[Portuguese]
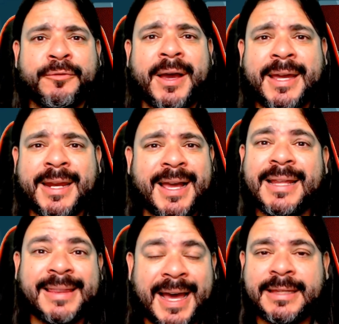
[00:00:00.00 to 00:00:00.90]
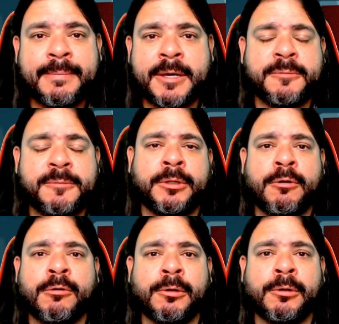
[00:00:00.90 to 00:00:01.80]
não vai agregar nada mais pro
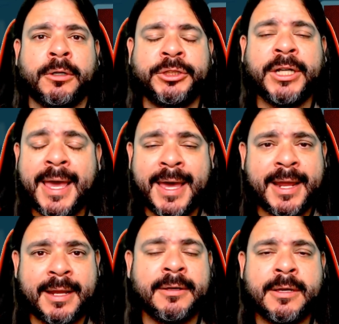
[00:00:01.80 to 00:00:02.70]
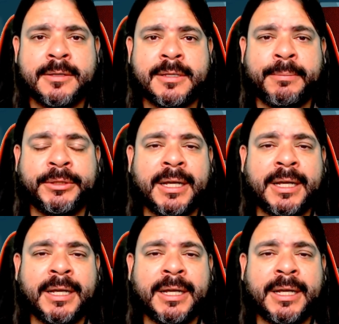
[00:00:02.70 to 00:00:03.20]
tricolor. Já era, sabe?